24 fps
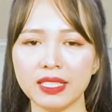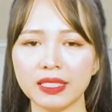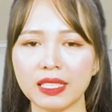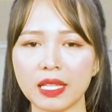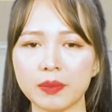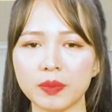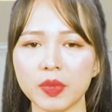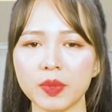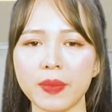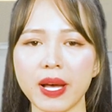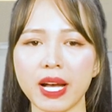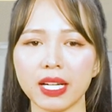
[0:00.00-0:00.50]

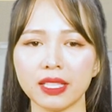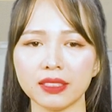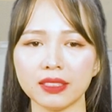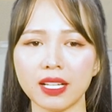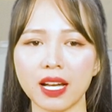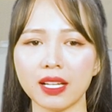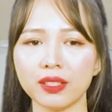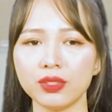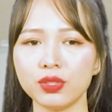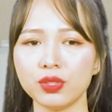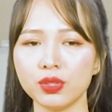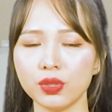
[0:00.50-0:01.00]
Cảm ơn bạn
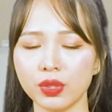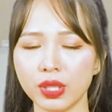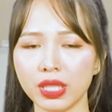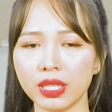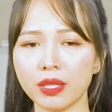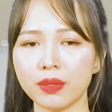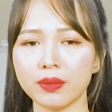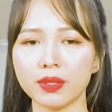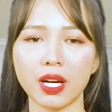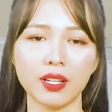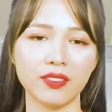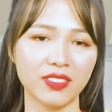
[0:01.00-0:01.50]
đã chú ý
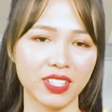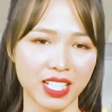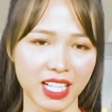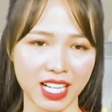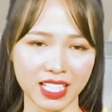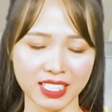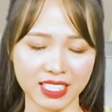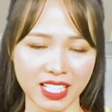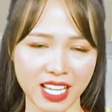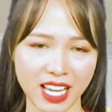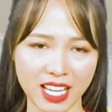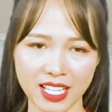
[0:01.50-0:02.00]
theo dõi và
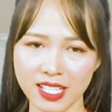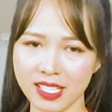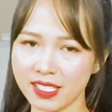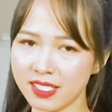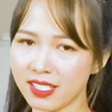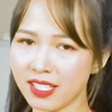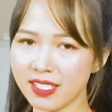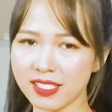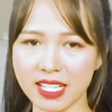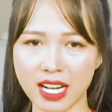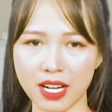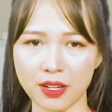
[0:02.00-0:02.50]
lắng nghe.
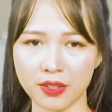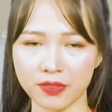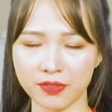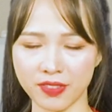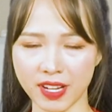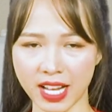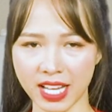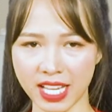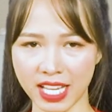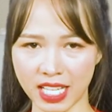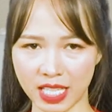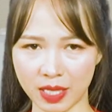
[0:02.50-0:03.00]
Xin chào
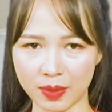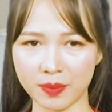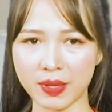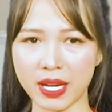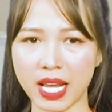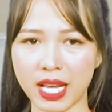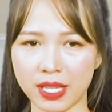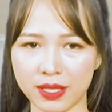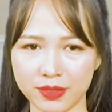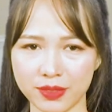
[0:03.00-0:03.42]
và hẹn gặp lại!